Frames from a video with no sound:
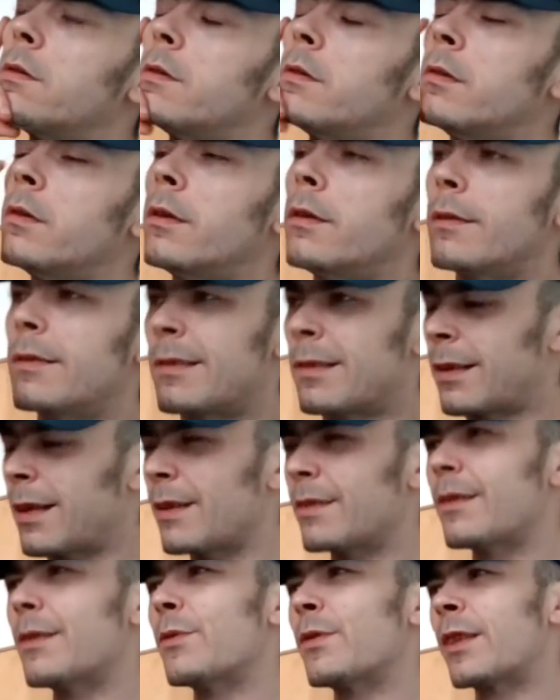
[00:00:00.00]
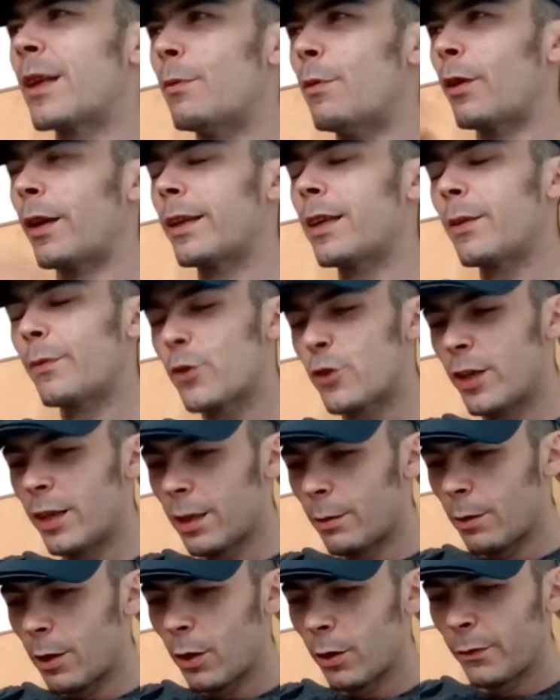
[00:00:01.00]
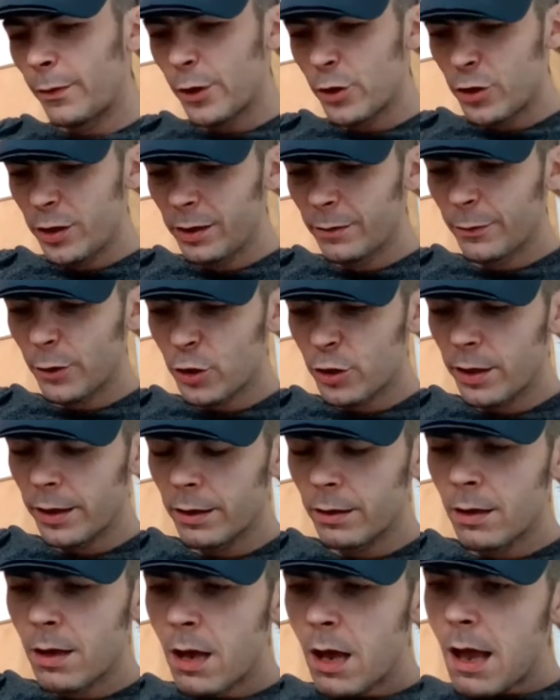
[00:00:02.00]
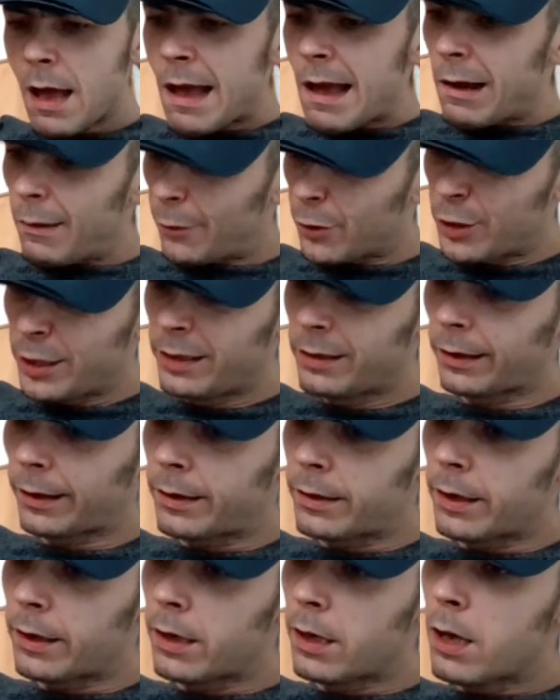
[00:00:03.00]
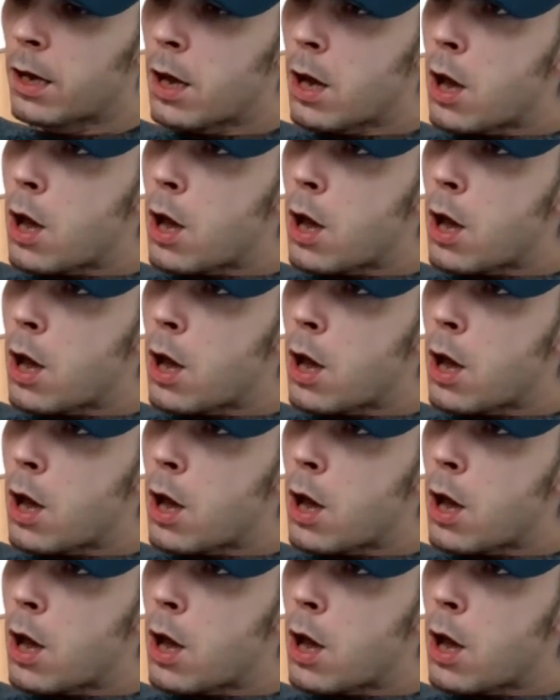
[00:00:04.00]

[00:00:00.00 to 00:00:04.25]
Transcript: das kann man auch richtig verstehen, kann man auch verschieden verstehen verschieden richtig.